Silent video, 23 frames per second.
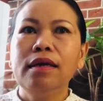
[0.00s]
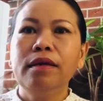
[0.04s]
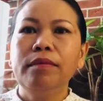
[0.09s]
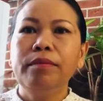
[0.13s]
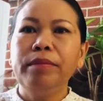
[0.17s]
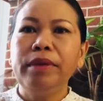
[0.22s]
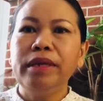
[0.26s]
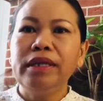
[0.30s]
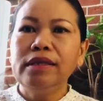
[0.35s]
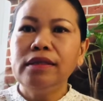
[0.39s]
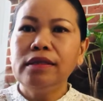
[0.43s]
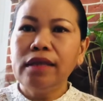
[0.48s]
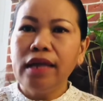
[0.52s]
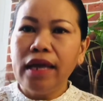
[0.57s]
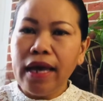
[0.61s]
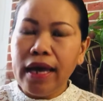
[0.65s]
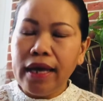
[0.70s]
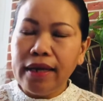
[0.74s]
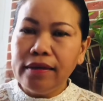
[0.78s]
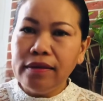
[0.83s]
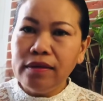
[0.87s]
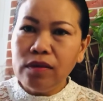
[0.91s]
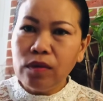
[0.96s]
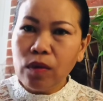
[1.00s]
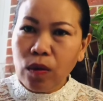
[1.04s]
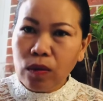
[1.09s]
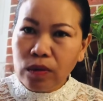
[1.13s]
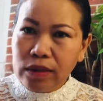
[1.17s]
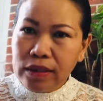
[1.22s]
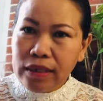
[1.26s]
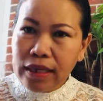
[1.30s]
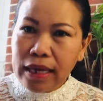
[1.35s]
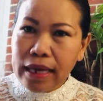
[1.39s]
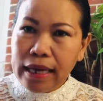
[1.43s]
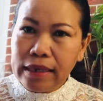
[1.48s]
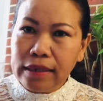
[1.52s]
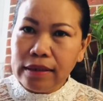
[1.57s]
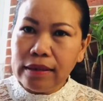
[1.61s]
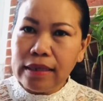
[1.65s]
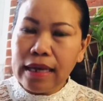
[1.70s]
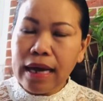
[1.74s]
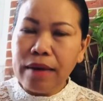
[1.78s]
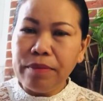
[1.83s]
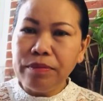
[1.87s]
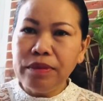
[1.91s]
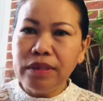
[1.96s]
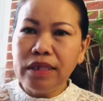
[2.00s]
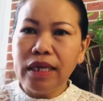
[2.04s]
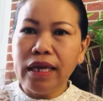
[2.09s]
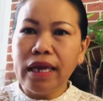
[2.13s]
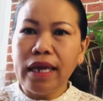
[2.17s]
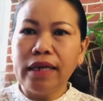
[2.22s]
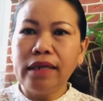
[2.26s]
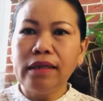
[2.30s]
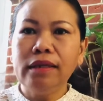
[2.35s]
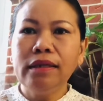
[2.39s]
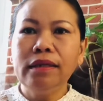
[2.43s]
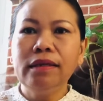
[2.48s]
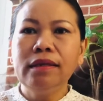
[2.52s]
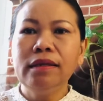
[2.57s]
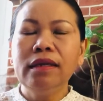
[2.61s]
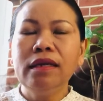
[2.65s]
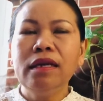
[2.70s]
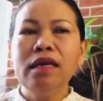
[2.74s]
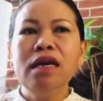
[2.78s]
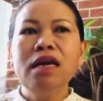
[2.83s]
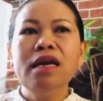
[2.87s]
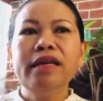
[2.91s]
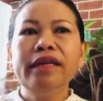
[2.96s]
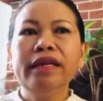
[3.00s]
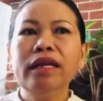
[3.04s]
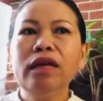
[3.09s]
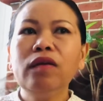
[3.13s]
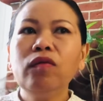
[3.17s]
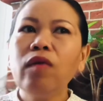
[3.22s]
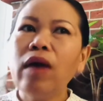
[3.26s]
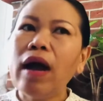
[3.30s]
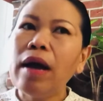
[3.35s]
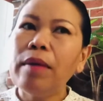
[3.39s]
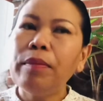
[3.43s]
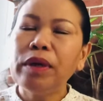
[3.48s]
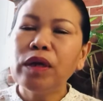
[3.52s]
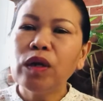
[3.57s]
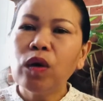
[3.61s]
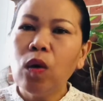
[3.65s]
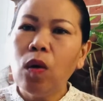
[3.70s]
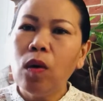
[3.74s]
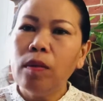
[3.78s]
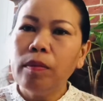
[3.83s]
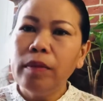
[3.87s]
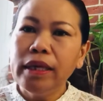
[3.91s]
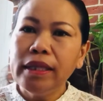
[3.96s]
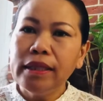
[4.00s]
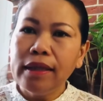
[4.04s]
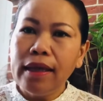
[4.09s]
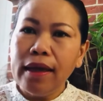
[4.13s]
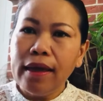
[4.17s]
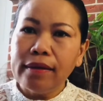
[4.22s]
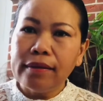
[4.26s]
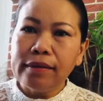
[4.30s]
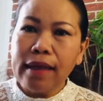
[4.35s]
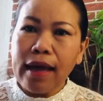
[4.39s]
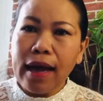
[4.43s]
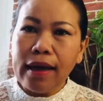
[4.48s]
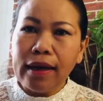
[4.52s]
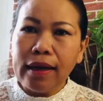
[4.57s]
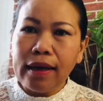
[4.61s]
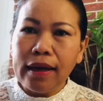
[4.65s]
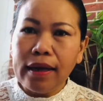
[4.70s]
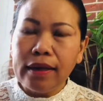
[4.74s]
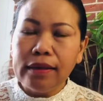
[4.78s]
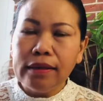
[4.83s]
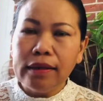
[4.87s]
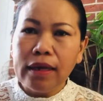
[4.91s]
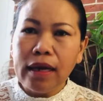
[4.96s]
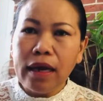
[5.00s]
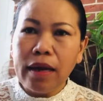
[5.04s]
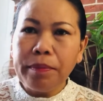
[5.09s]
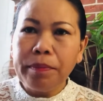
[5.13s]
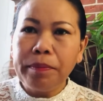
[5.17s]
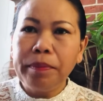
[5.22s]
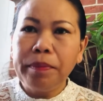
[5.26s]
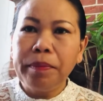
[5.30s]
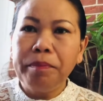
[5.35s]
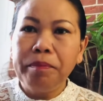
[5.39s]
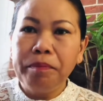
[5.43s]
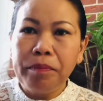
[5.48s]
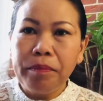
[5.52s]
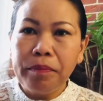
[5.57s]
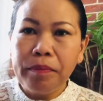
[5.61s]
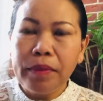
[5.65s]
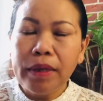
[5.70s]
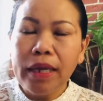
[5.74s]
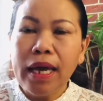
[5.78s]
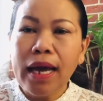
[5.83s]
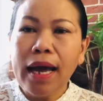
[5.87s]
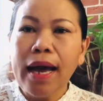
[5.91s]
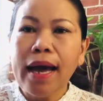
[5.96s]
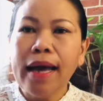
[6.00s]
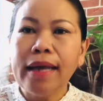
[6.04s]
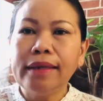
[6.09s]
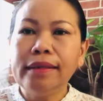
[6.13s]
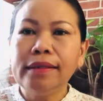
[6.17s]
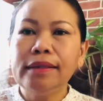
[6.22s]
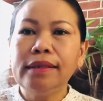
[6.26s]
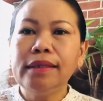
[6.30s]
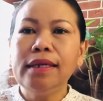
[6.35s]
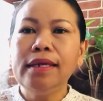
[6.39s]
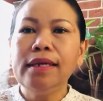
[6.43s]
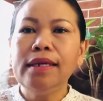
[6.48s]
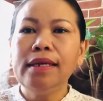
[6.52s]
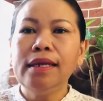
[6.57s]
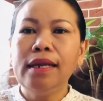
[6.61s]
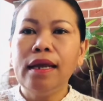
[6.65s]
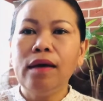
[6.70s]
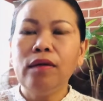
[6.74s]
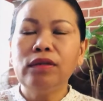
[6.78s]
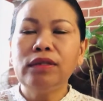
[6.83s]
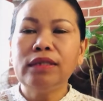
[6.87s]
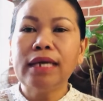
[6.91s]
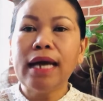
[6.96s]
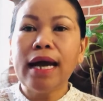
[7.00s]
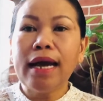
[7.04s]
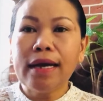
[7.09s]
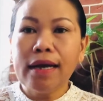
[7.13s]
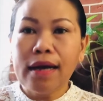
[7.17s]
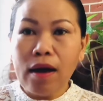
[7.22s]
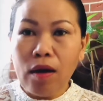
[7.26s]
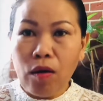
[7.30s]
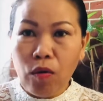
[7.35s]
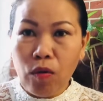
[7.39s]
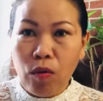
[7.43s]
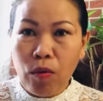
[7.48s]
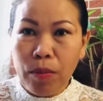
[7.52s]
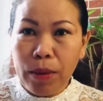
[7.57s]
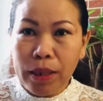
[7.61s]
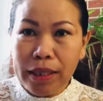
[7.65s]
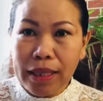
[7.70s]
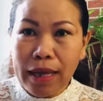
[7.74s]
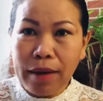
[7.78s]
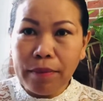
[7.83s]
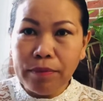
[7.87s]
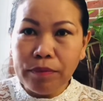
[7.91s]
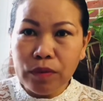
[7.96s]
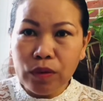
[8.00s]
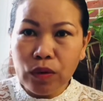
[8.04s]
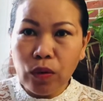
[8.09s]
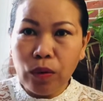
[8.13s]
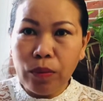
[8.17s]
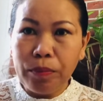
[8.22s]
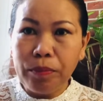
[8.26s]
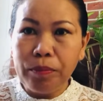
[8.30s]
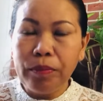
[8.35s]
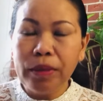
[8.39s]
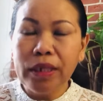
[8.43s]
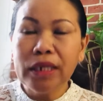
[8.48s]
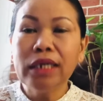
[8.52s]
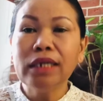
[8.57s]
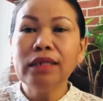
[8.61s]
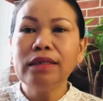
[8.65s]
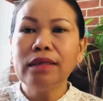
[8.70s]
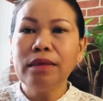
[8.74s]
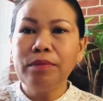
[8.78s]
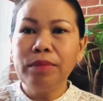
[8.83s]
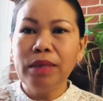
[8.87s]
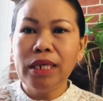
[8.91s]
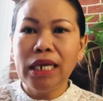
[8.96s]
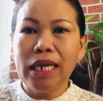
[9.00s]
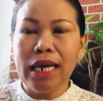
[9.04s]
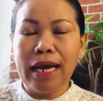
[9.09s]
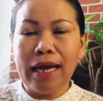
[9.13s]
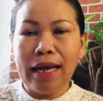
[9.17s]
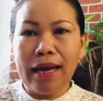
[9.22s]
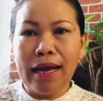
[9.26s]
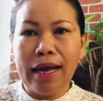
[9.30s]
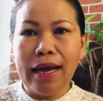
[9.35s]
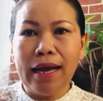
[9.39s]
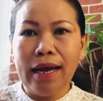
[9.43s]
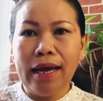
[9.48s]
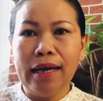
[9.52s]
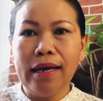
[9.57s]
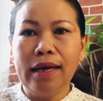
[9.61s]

เป็นแสนสองแสนสามแสนนิกว่ามันคงไม่แตกต่างกันกับการที่เราจ้างเขามาทำศพ มันก็จะมีราคา